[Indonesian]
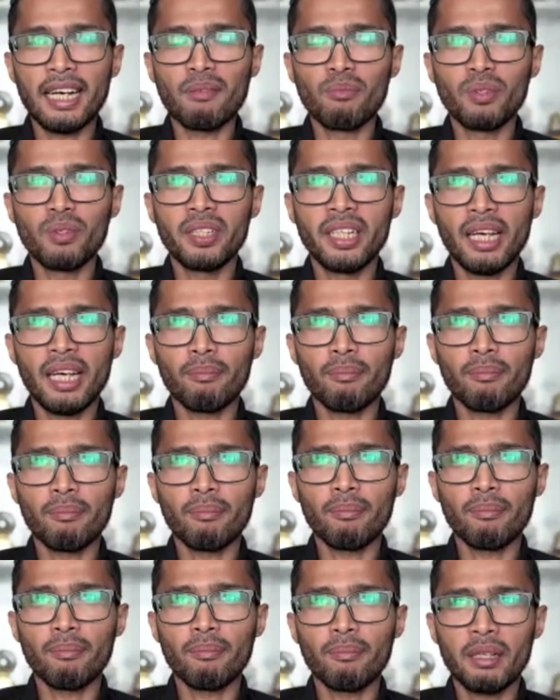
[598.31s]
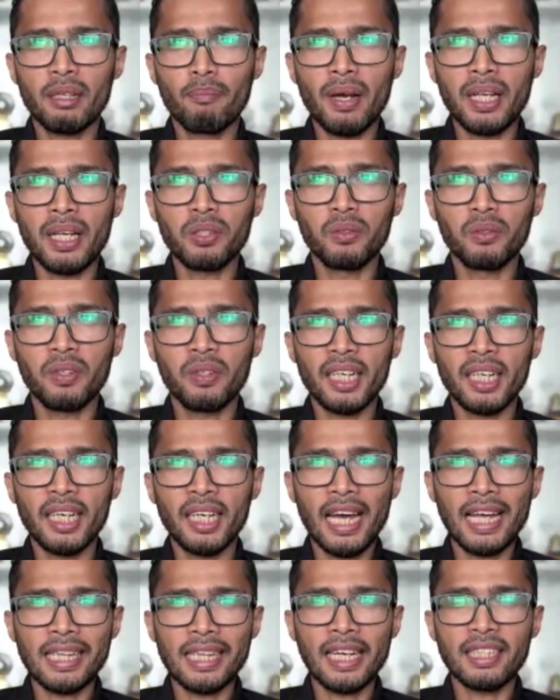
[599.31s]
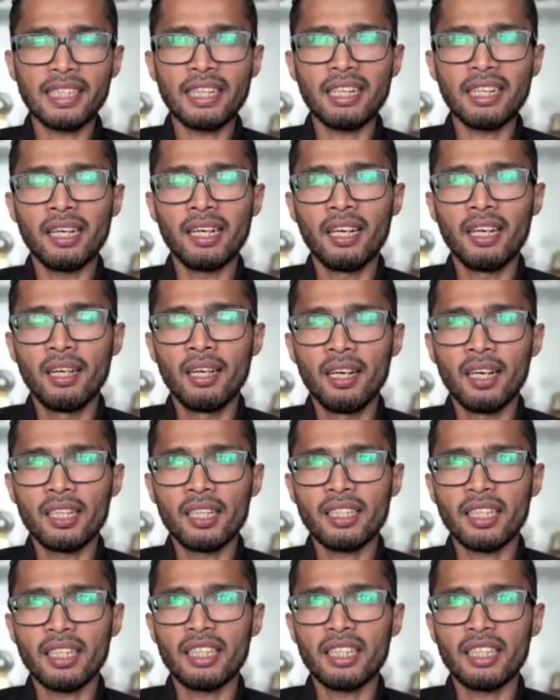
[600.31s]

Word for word: kemudian peluang ke depan juga kelihatannya Eh,